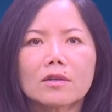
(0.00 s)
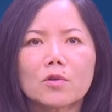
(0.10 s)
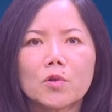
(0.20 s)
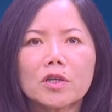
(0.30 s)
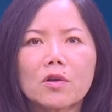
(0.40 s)

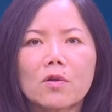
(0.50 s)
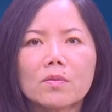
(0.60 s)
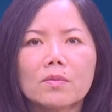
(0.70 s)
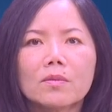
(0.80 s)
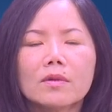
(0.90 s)
cuối
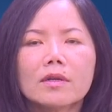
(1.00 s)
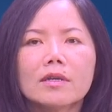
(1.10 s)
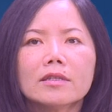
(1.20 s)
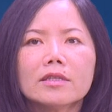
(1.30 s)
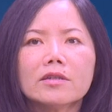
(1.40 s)
cùng
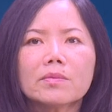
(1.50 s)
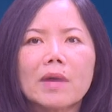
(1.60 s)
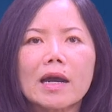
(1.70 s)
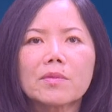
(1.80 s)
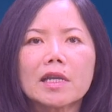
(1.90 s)
chương
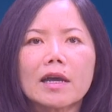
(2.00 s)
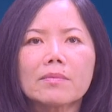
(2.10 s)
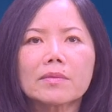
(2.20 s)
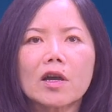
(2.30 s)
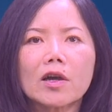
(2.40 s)

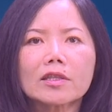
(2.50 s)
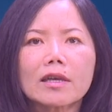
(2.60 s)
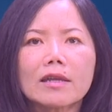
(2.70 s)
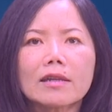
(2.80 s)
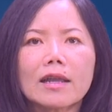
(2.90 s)
35 có
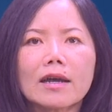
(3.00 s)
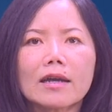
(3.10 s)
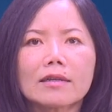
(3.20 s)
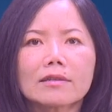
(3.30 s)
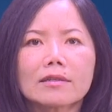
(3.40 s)
tên
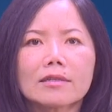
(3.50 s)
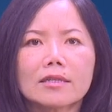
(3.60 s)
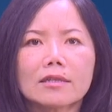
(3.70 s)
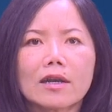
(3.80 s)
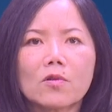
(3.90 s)
là
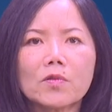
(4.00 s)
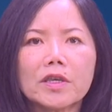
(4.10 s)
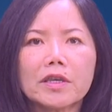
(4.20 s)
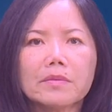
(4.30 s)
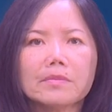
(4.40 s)
trừ cấu
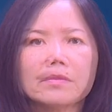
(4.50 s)
nhiễm